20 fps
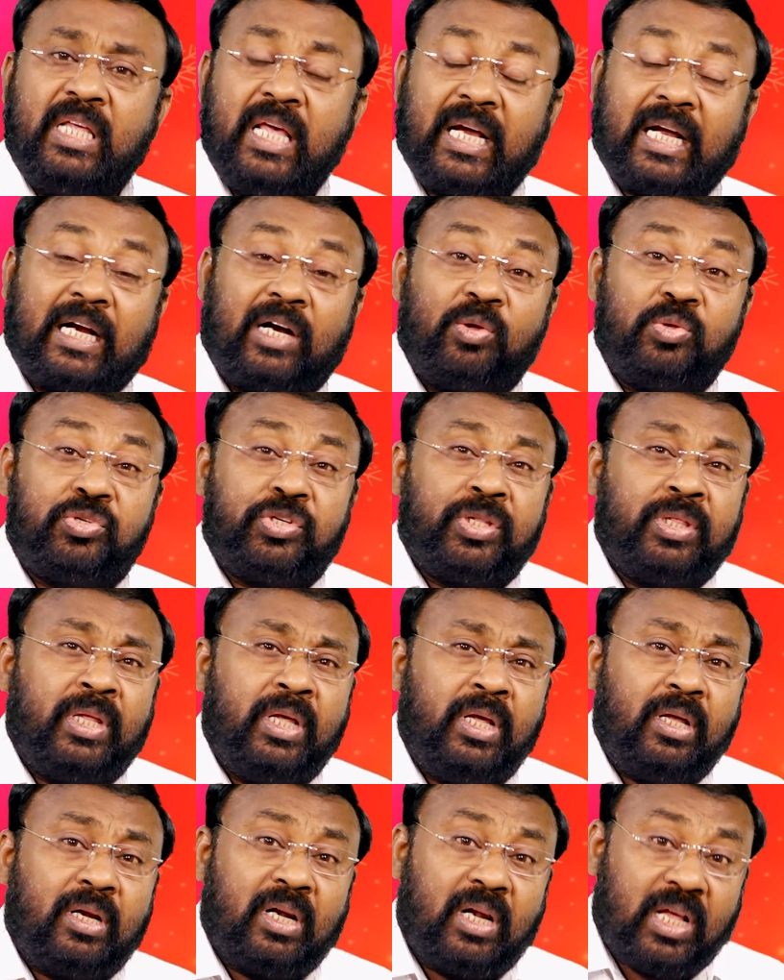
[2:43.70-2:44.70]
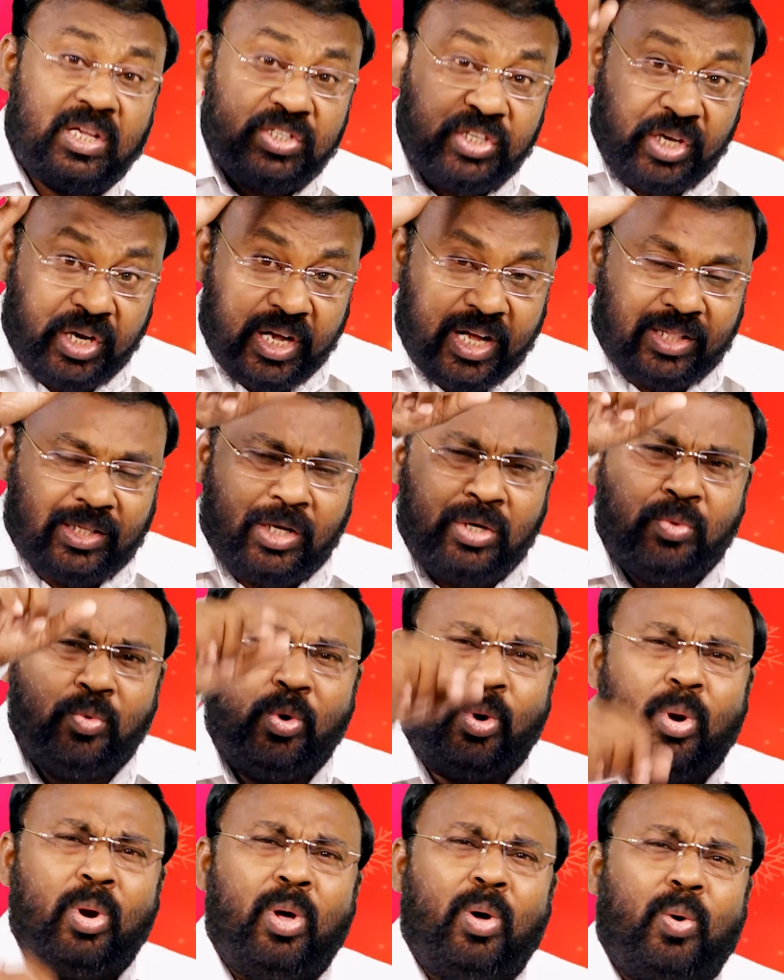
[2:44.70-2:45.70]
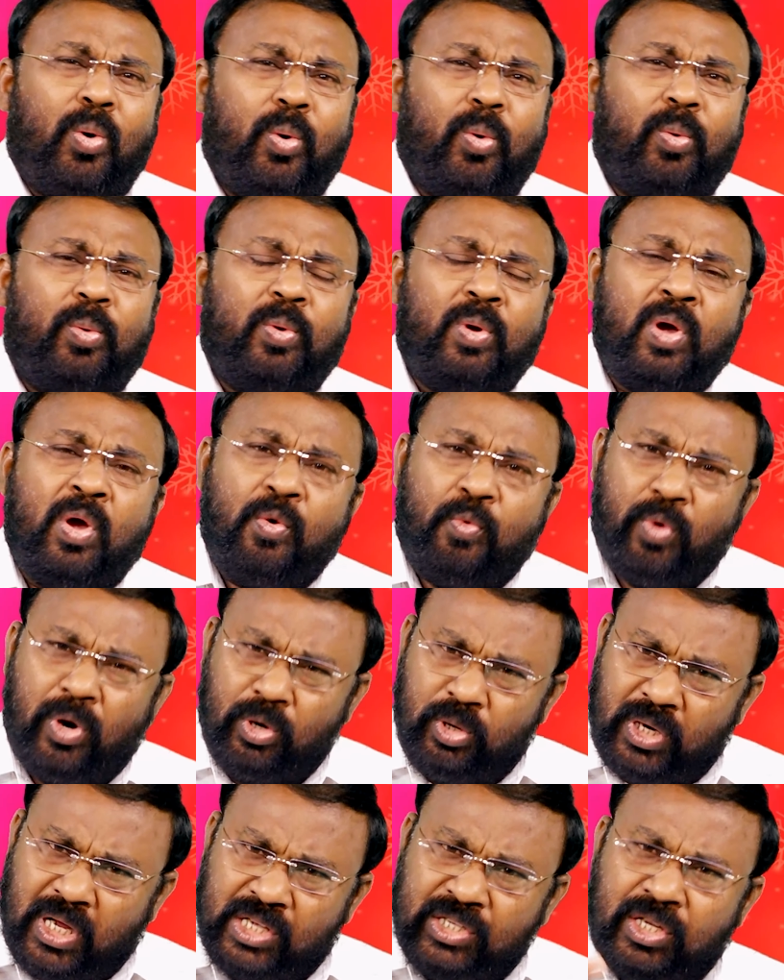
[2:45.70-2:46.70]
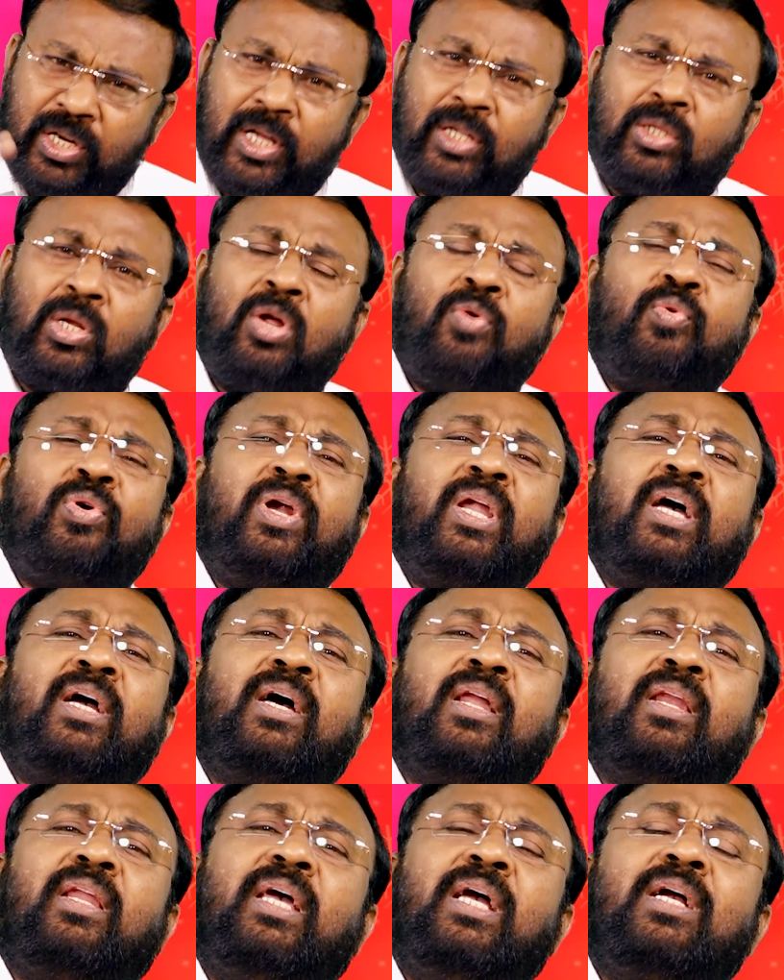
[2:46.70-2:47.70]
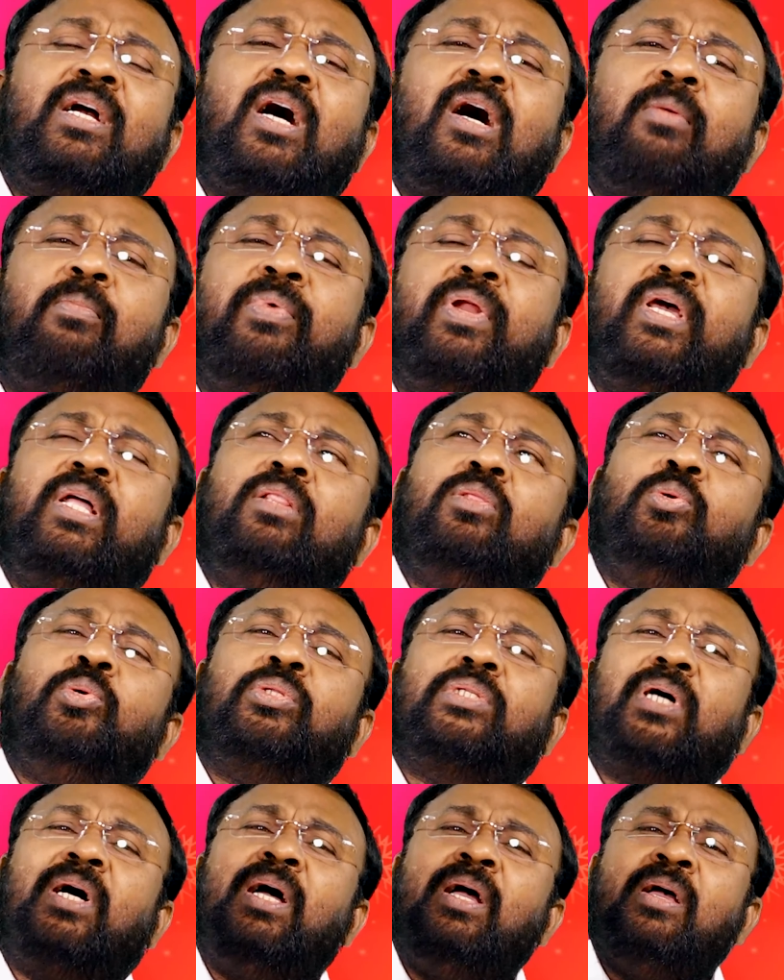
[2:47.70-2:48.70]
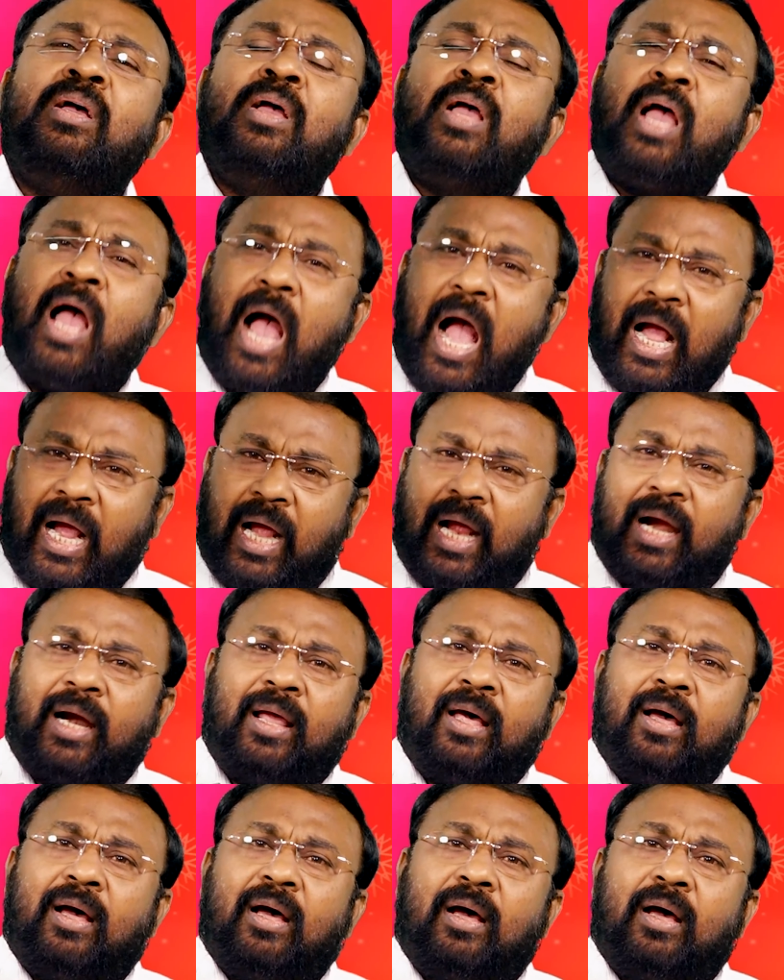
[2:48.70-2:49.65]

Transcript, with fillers: ఎక్కడొచ్చింది నజరేతను ఊర్లో వాళ్ళు నజరేతలో ఉండగానే గాబ్రియల్ దూత అక్కడ